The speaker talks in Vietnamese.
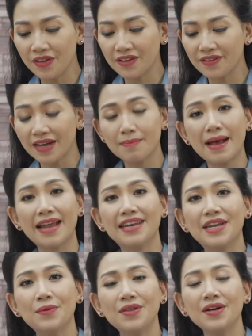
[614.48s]
vị và các
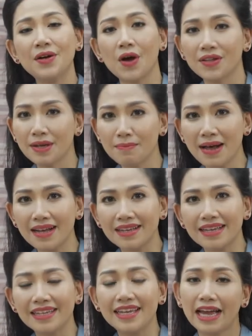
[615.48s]
bạn nếu như có thắc mắc
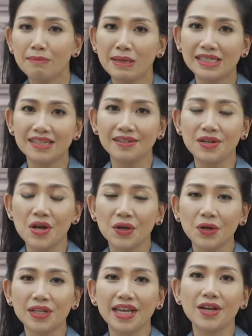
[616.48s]
thì ngay bây giờ
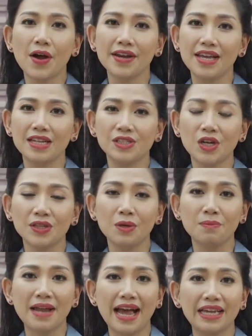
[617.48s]
có thể gọi điện cho
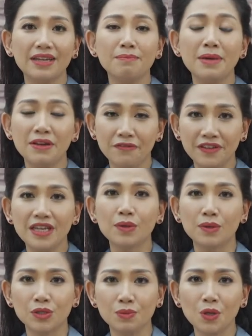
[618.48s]
tổng đài miễn phí
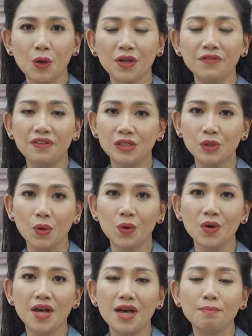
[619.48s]
của chúng tôi với
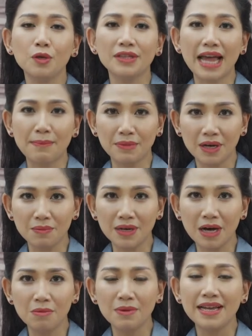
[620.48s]
số một tám không
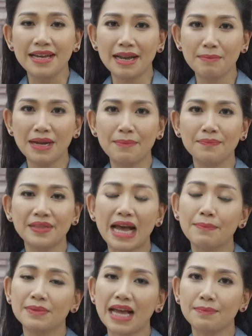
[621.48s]
không năm năm
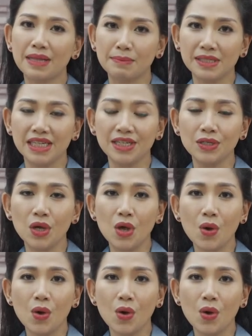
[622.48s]
tám tám tám chín